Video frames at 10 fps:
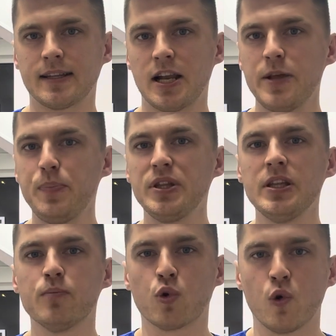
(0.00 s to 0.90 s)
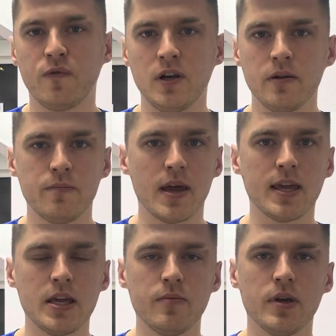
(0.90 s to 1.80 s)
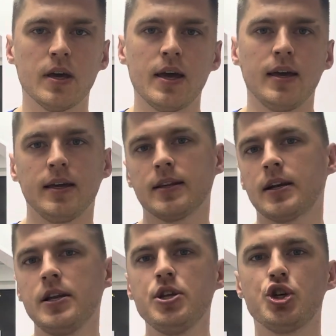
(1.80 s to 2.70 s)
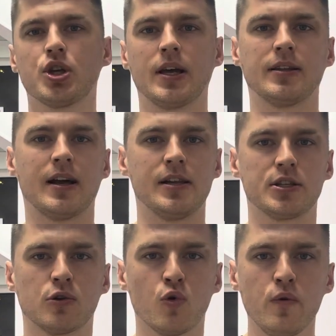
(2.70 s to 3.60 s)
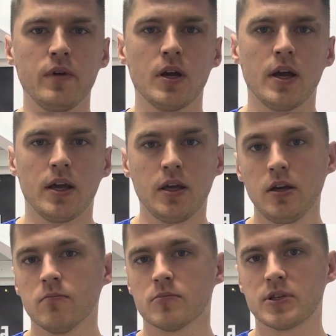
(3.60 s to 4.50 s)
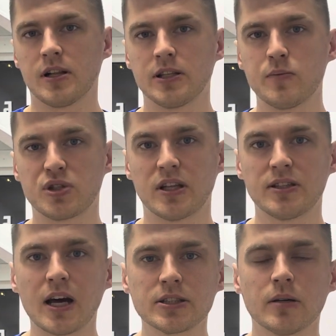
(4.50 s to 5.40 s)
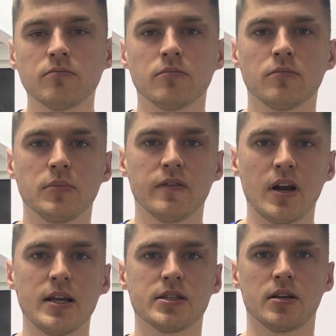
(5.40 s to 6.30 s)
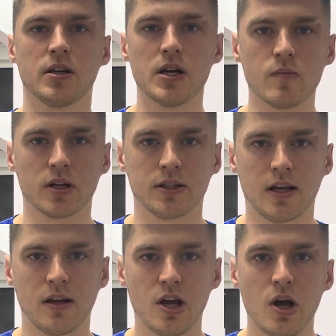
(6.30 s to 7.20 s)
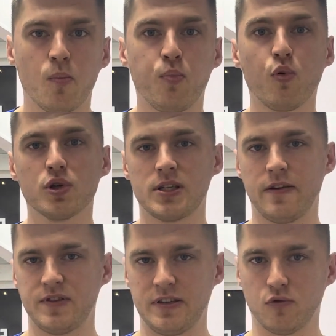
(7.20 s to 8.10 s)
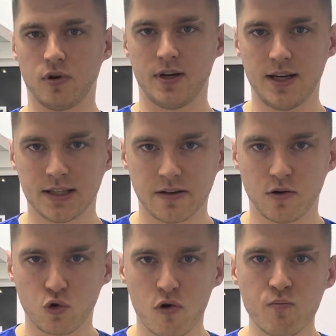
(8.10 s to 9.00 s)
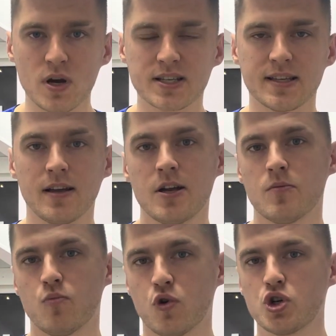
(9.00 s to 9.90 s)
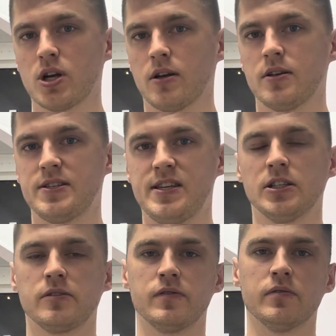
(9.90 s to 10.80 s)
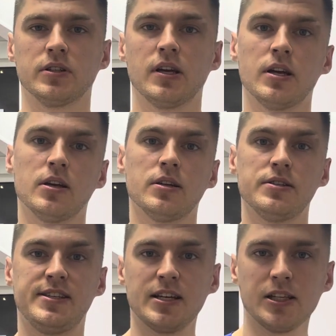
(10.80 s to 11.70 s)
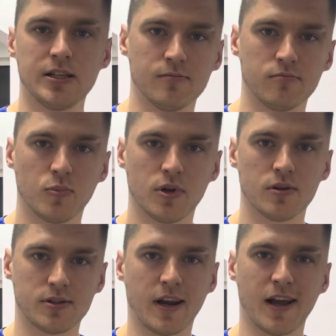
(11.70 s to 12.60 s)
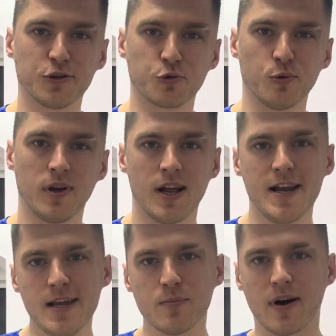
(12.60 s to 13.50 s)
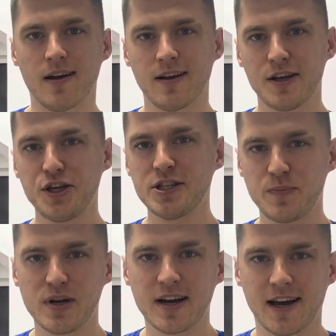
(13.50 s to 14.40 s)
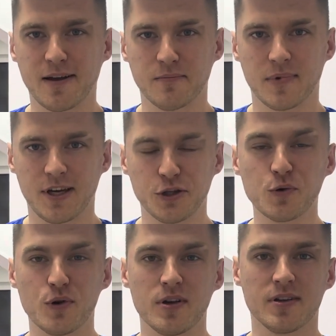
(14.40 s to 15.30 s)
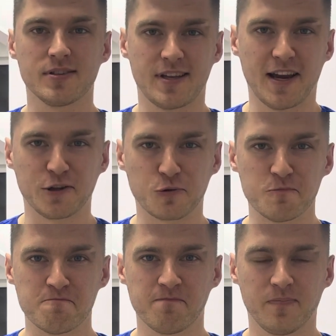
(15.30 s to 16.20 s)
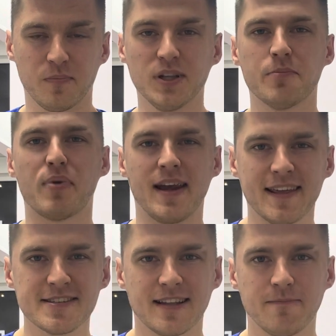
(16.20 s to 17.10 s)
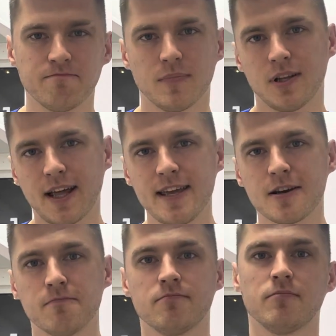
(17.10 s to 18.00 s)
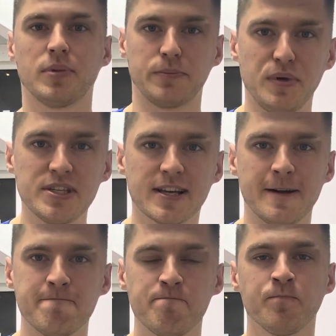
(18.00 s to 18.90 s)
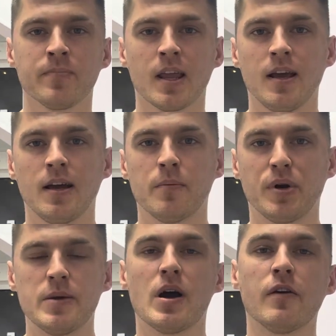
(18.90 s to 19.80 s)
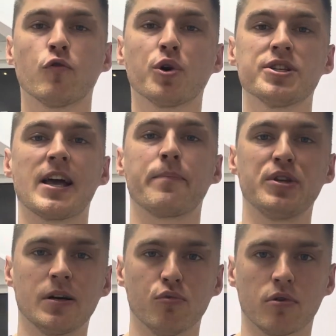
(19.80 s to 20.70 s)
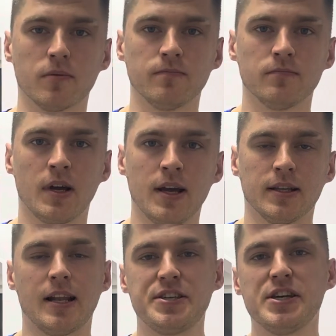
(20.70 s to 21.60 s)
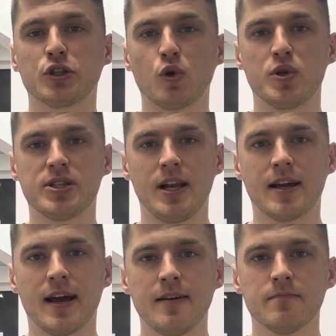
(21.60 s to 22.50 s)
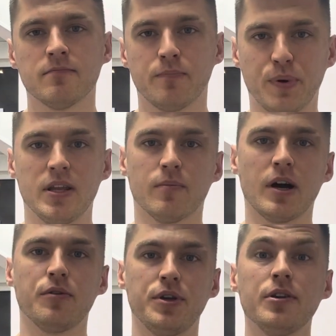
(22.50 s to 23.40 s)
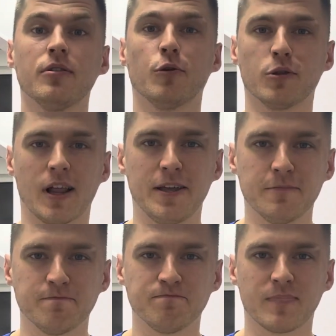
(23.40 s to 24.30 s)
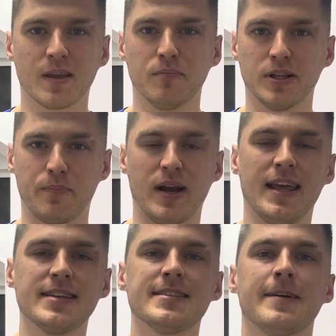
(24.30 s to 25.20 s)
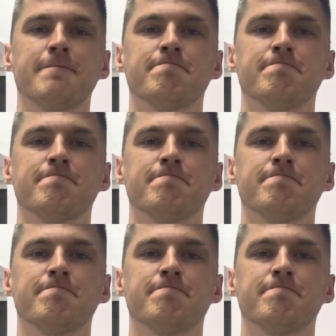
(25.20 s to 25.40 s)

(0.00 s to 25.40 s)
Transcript: липидный профиль биохимии, это клинический анализ крови и золотым стандартом является МРТ. После всего этого комплекса можно сделать вывод. Делаем зарядку, либо избегаем эту зарядку. Было полезно? Лайк, подписка. Принимаю в городе Санкт-Петербург. Для тех, кто издалека, принимаю и онлайн. Было полезно?